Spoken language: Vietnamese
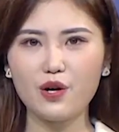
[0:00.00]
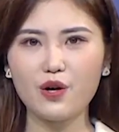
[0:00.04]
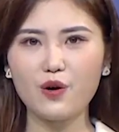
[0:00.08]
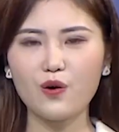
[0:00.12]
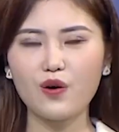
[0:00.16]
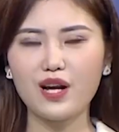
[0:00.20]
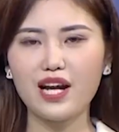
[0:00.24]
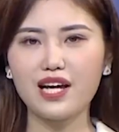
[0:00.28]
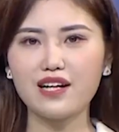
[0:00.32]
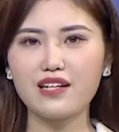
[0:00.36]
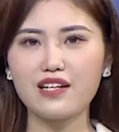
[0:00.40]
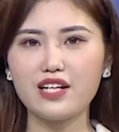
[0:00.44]

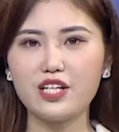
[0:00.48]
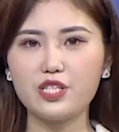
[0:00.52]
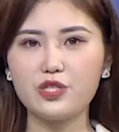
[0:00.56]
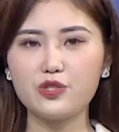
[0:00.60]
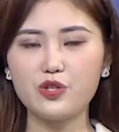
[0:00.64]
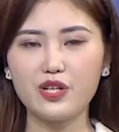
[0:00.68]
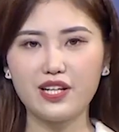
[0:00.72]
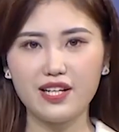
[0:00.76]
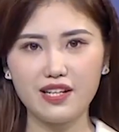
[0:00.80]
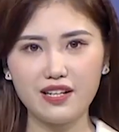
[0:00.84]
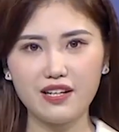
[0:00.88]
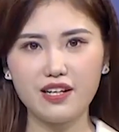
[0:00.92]
Cô là người
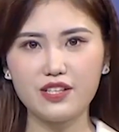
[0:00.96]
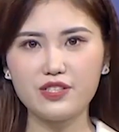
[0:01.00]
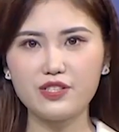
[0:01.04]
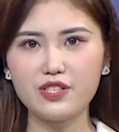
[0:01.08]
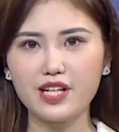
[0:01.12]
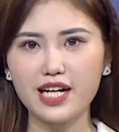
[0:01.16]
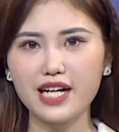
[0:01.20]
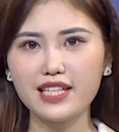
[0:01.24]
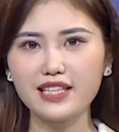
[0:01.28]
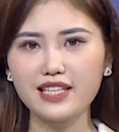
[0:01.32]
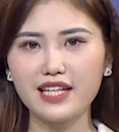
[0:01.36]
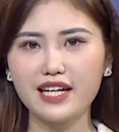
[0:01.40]
truyền lửa
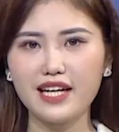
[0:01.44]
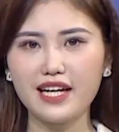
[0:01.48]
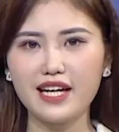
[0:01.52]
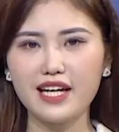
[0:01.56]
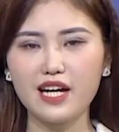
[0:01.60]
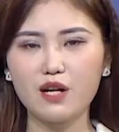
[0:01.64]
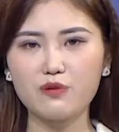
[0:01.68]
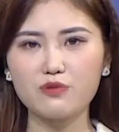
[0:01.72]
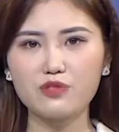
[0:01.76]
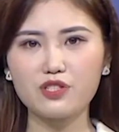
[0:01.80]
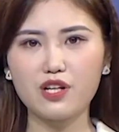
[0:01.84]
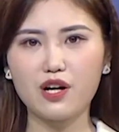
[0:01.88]
cho các thế
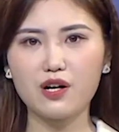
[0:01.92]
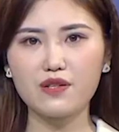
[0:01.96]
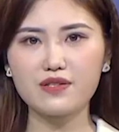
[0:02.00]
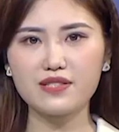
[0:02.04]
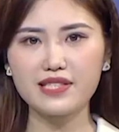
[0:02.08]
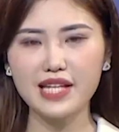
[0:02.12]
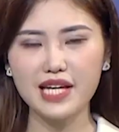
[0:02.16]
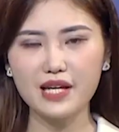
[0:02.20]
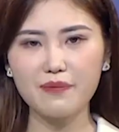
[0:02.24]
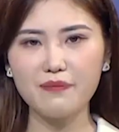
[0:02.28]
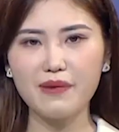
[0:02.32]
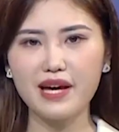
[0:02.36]
hệ học trò
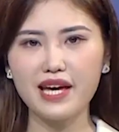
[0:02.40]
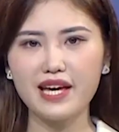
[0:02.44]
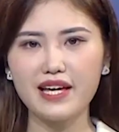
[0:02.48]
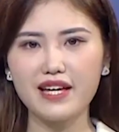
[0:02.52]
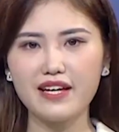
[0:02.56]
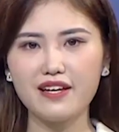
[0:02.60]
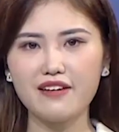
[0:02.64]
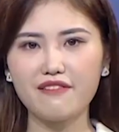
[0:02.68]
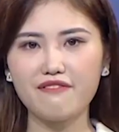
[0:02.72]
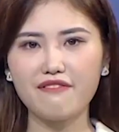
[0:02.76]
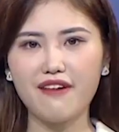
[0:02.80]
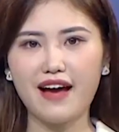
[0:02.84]
say mê
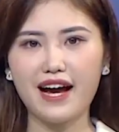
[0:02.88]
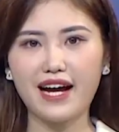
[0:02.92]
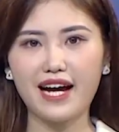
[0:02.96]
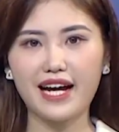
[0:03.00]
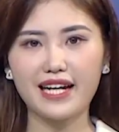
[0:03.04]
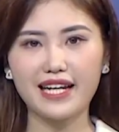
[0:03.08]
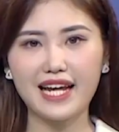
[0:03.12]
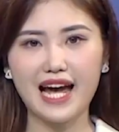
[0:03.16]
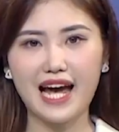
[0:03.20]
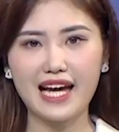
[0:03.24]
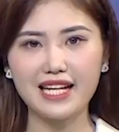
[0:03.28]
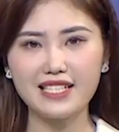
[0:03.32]
và
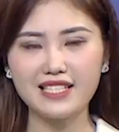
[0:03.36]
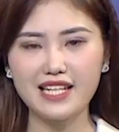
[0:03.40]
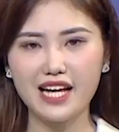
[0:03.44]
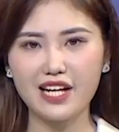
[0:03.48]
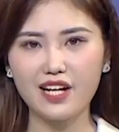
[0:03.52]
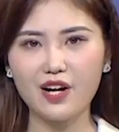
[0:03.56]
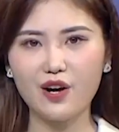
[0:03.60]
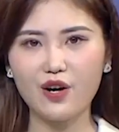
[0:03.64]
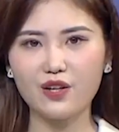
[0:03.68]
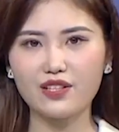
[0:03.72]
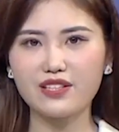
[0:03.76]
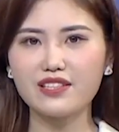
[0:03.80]
gặt hái
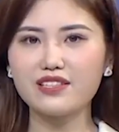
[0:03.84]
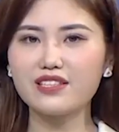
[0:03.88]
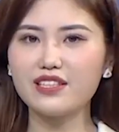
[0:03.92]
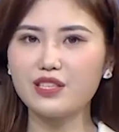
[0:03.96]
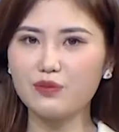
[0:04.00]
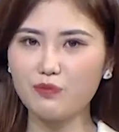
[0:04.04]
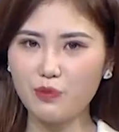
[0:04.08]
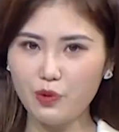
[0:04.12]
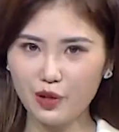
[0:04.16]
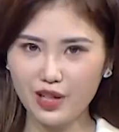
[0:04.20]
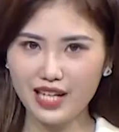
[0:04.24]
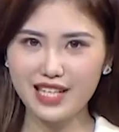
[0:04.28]
trái ngọt
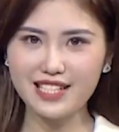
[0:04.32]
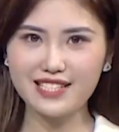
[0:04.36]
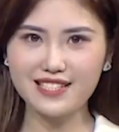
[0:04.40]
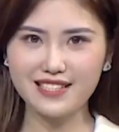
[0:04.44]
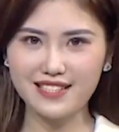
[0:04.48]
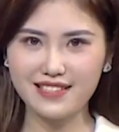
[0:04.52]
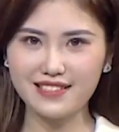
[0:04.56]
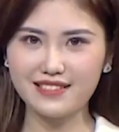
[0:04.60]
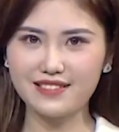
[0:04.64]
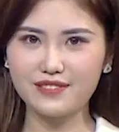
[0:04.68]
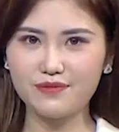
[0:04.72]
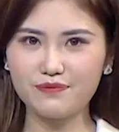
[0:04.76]
từ môn lịch
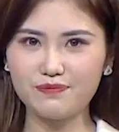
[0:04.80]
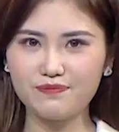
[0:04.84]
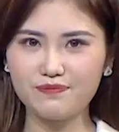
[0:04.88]
sử.